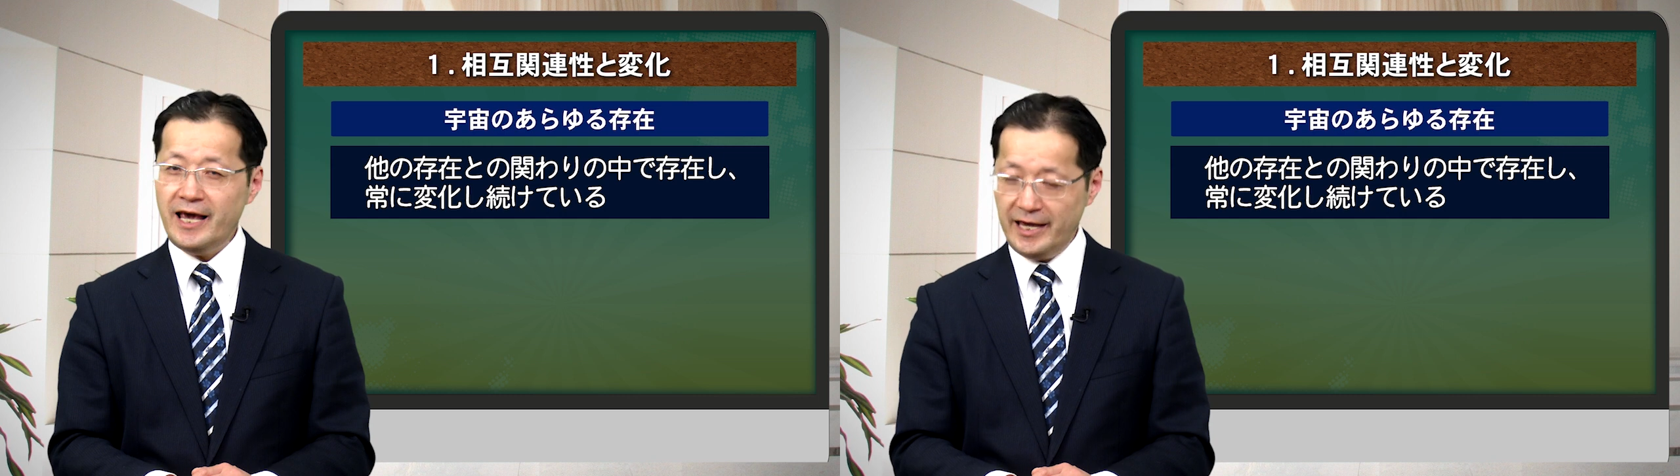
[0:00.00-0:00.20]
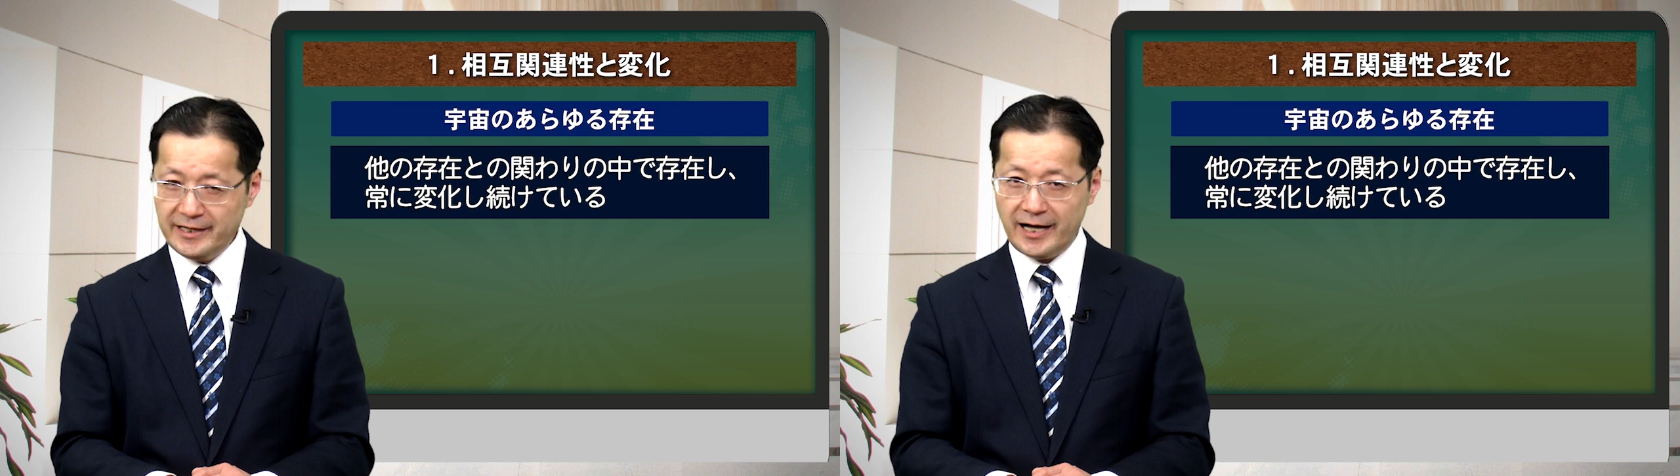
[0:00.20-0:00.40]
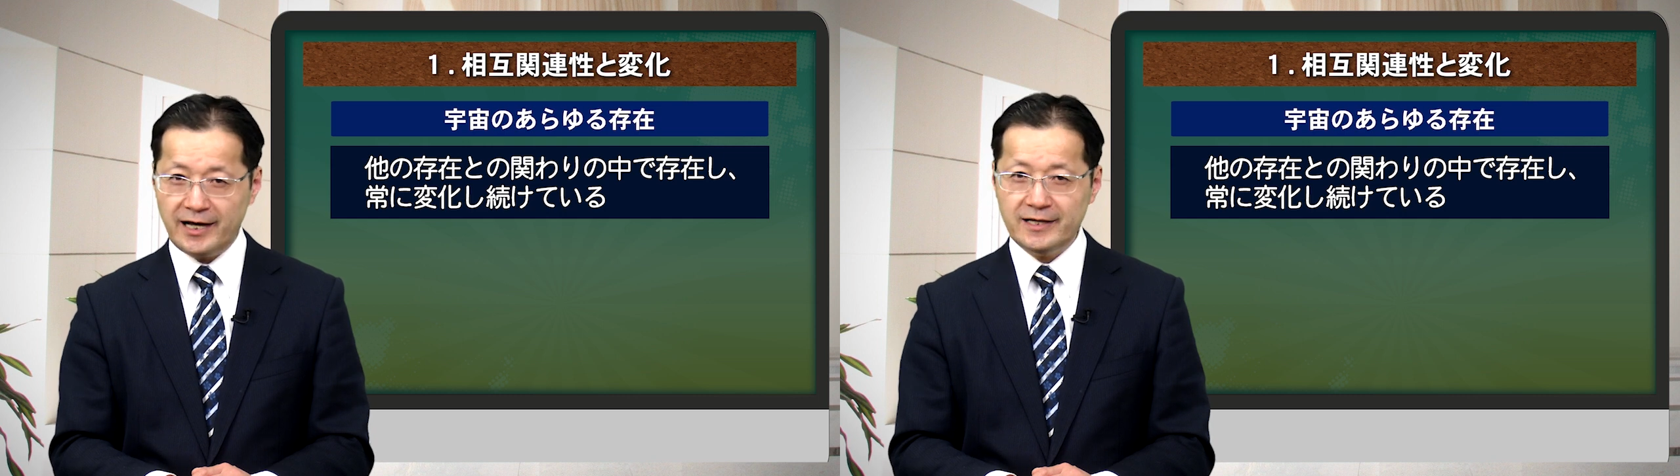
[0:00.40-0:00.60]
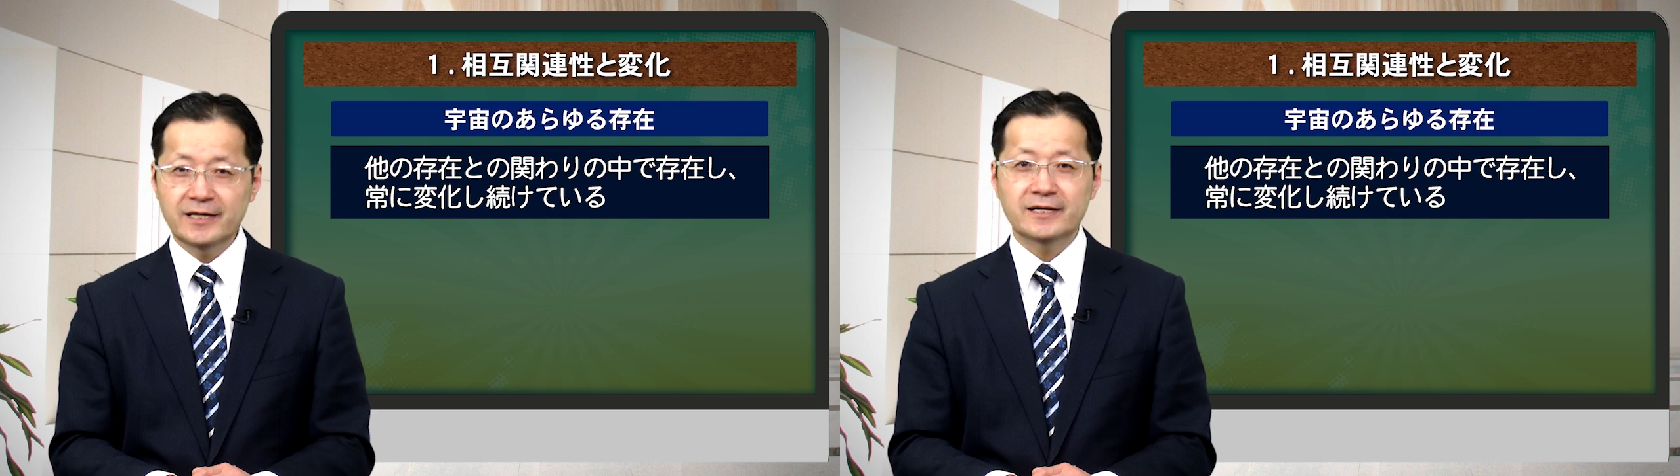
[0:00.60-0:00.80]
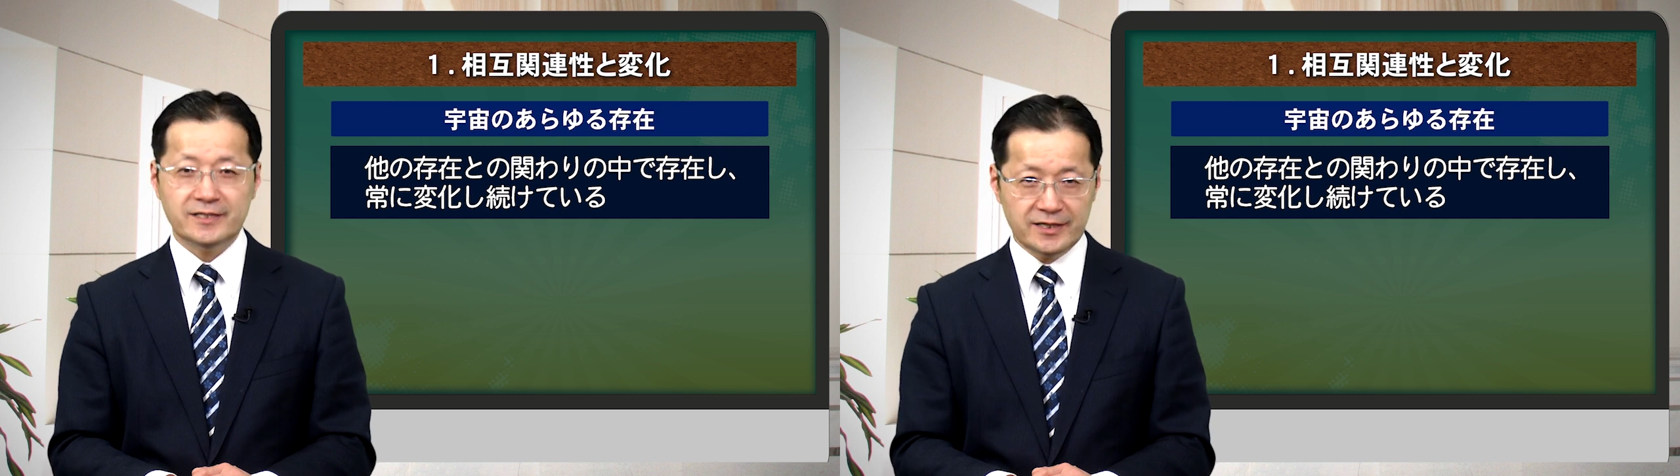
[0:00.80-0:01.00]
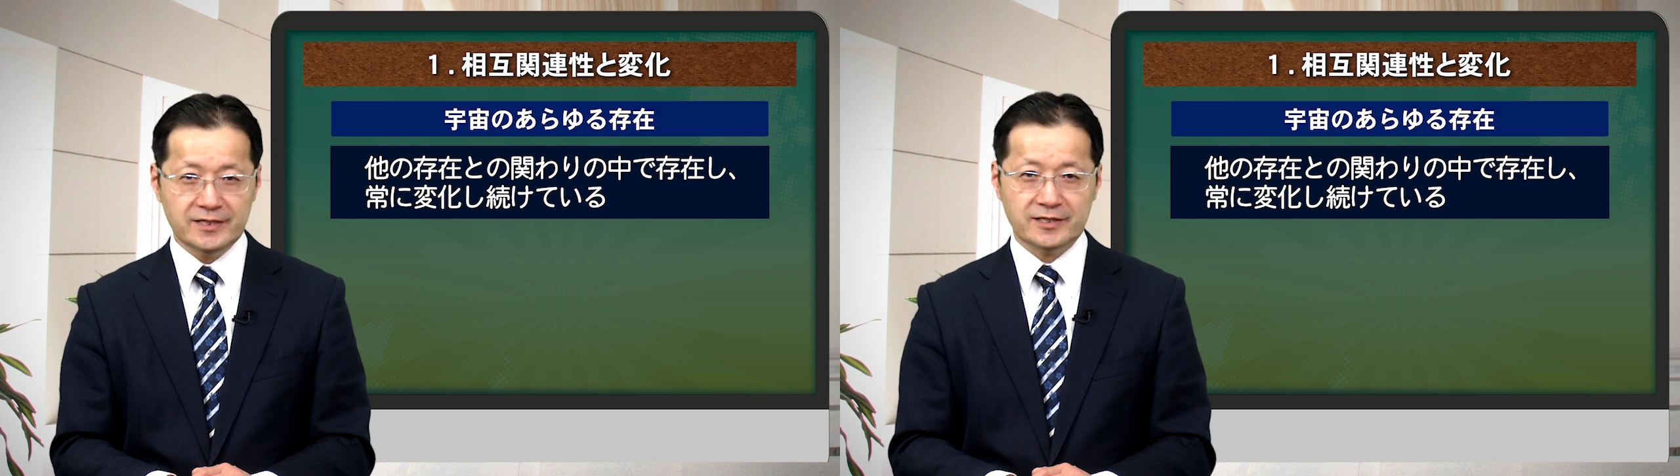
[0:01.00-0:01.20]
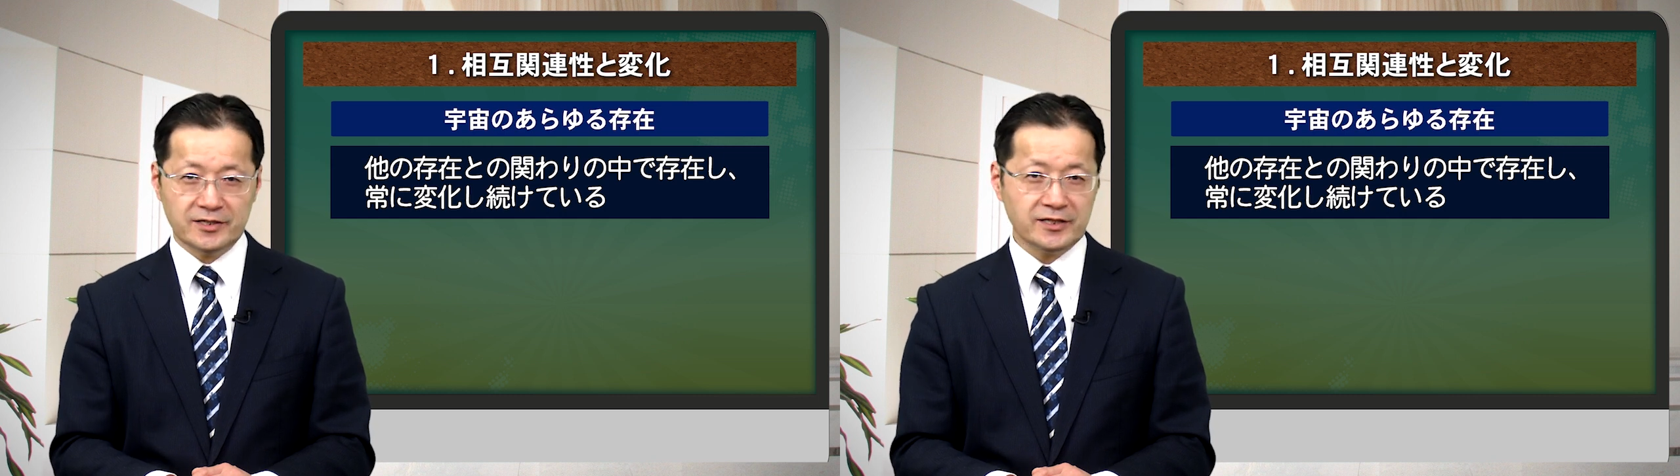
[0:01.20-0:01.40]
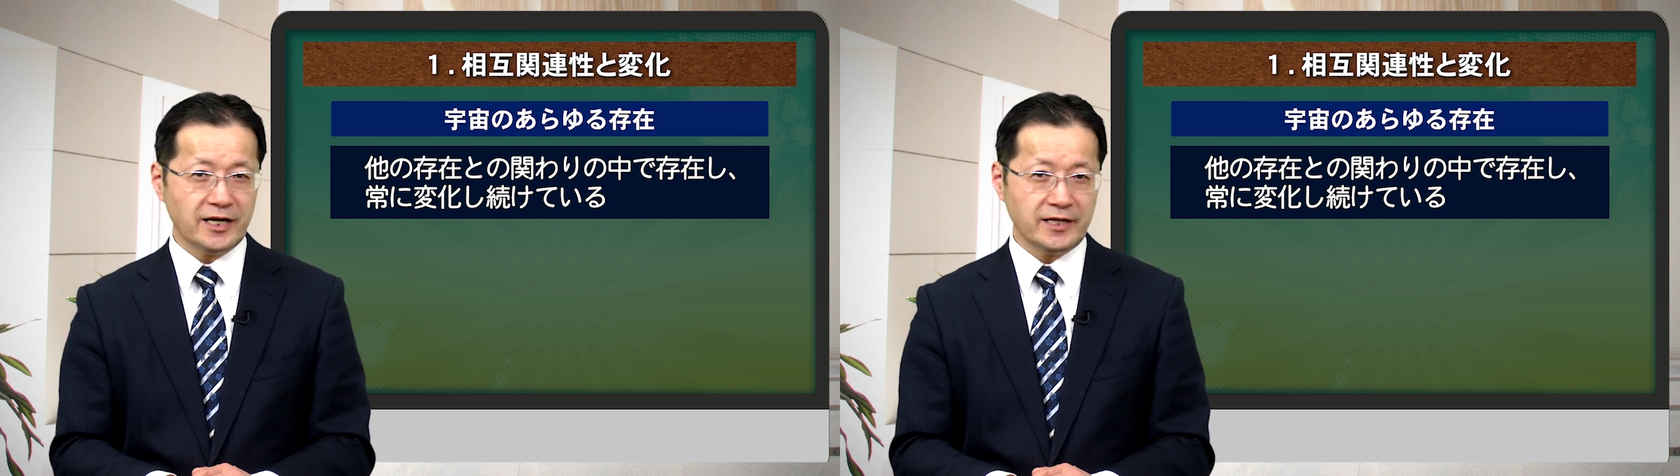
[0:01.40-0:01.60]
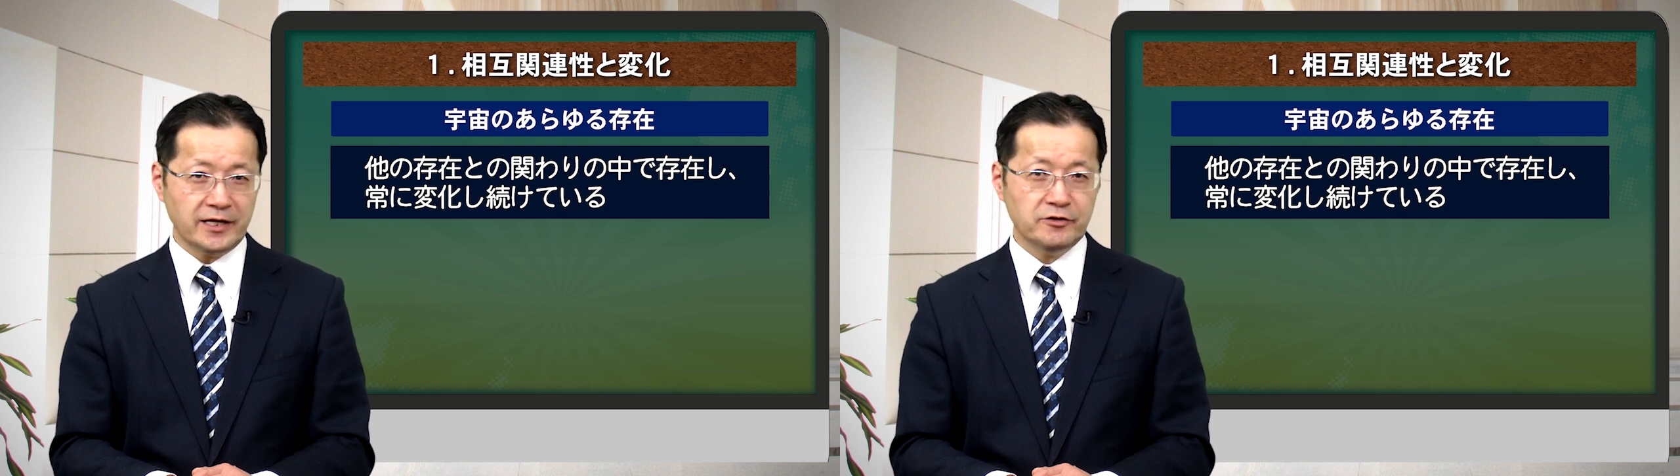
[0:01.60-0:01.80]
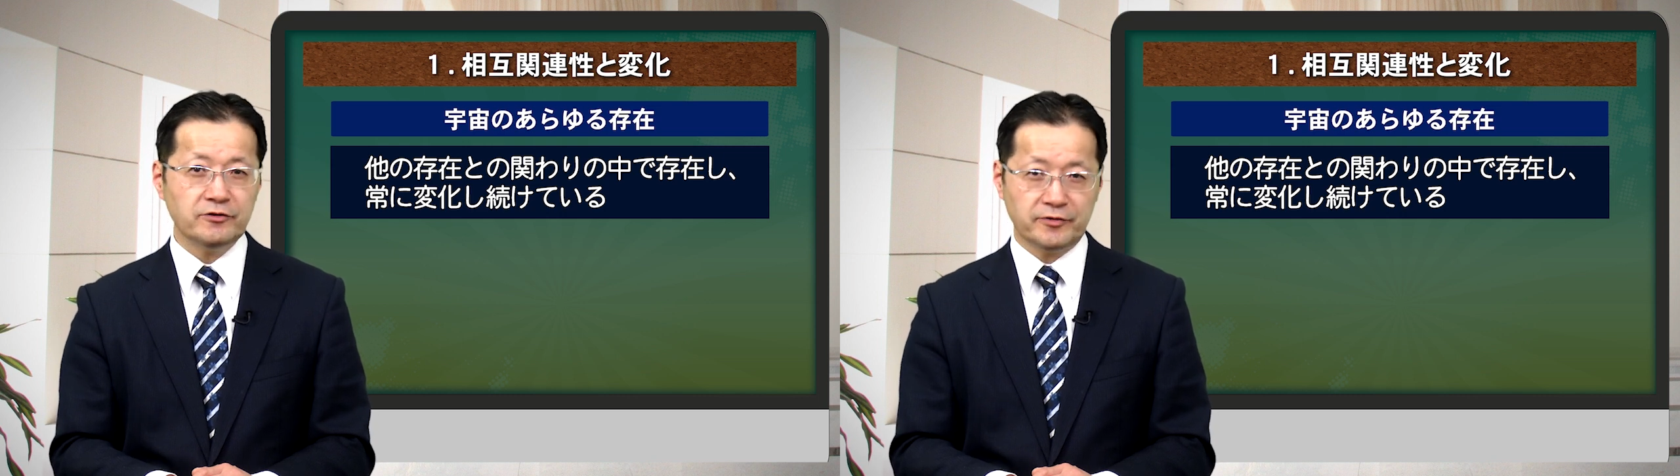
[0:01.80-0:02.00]
変化し続けて
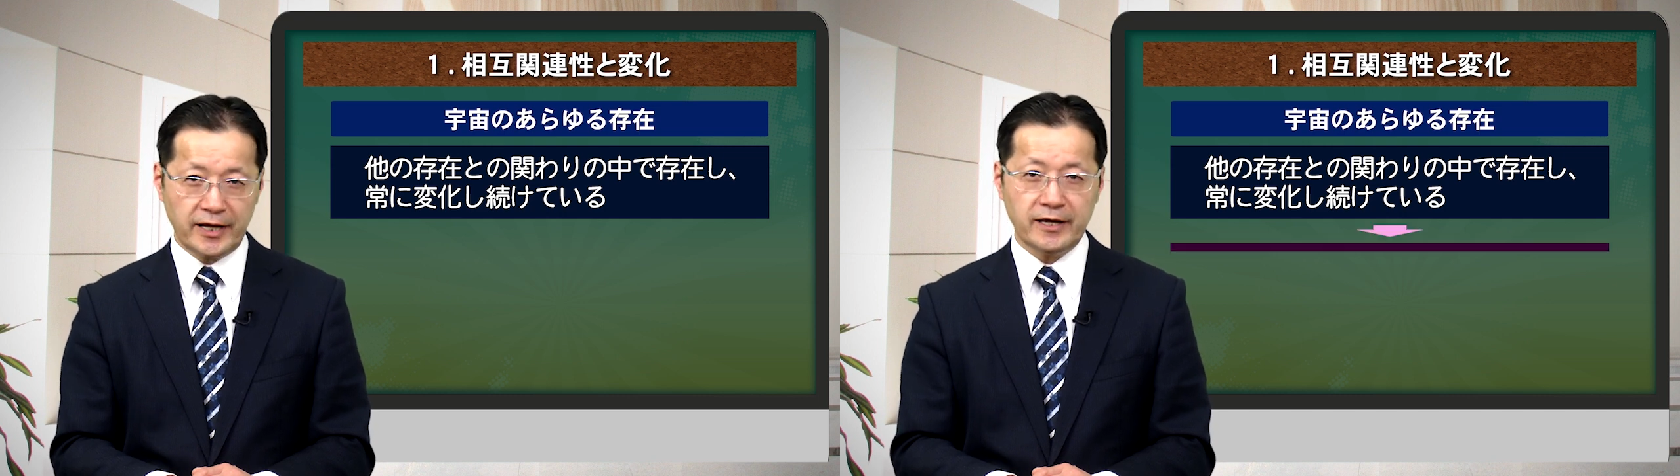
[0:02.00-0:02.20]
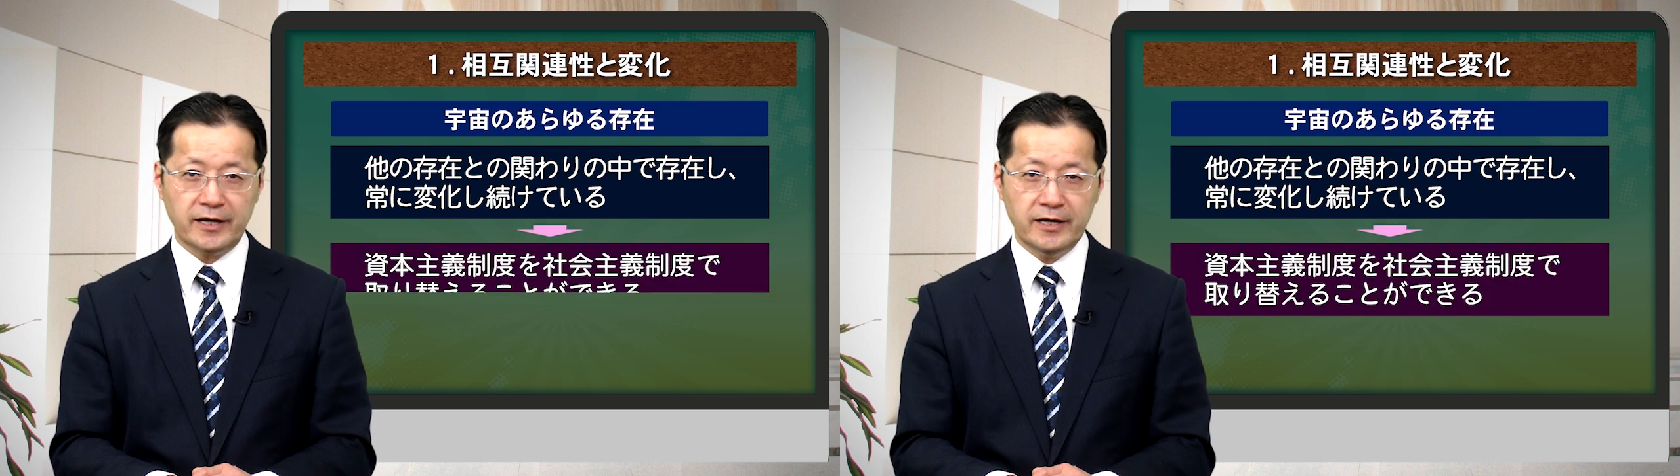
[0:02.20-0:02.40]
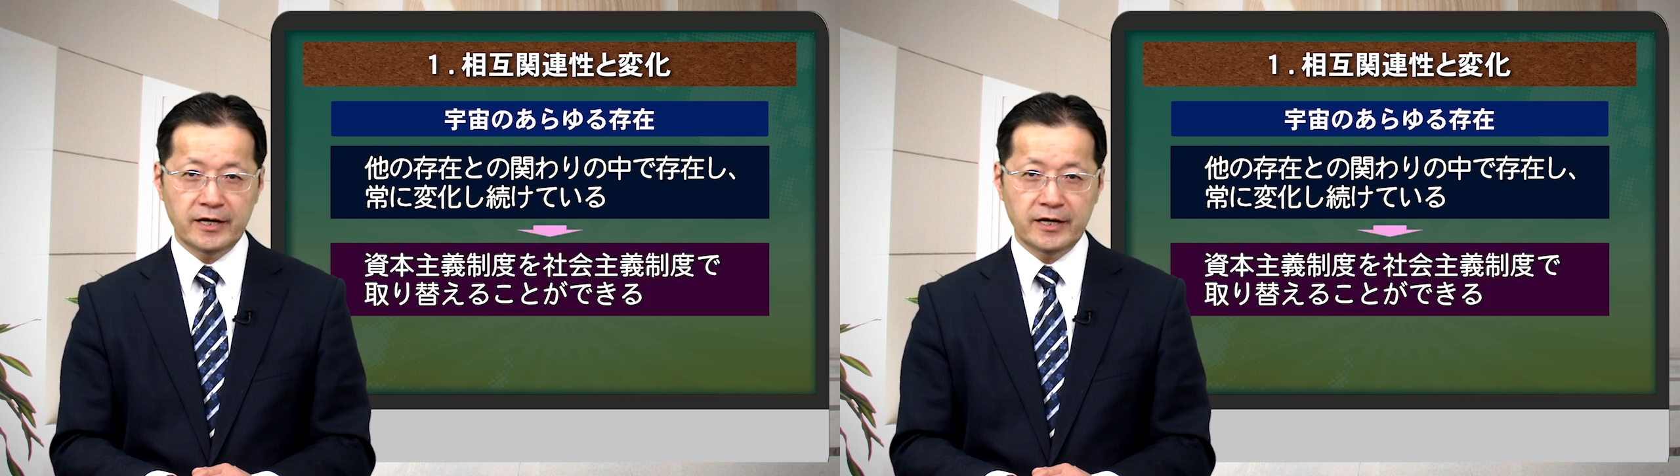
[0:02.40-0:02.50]
いるので